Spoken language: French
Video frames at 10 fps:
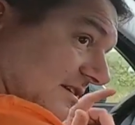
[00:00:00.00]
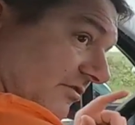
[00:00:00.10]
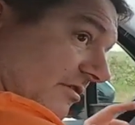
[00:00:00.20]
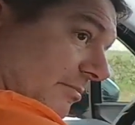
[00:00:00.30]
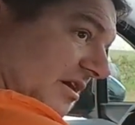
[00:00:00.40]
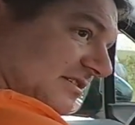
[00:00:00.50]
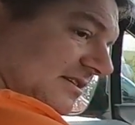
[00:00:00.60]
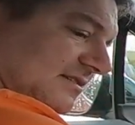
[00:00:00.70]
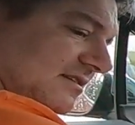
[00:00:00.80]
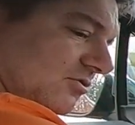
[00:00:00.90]
Ça fait
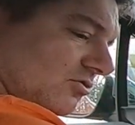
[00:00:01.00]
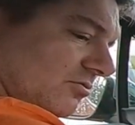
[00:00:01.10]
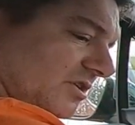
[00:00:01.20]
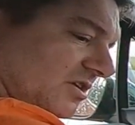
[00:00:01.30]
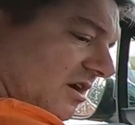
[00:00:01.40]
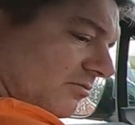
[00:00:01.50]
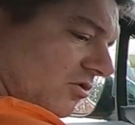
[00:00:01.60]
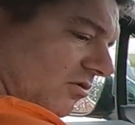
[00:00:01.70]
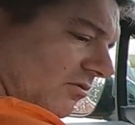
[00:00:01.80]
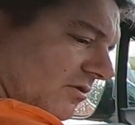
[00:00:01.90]
partie des économies de
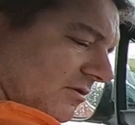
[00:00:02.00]
carburant.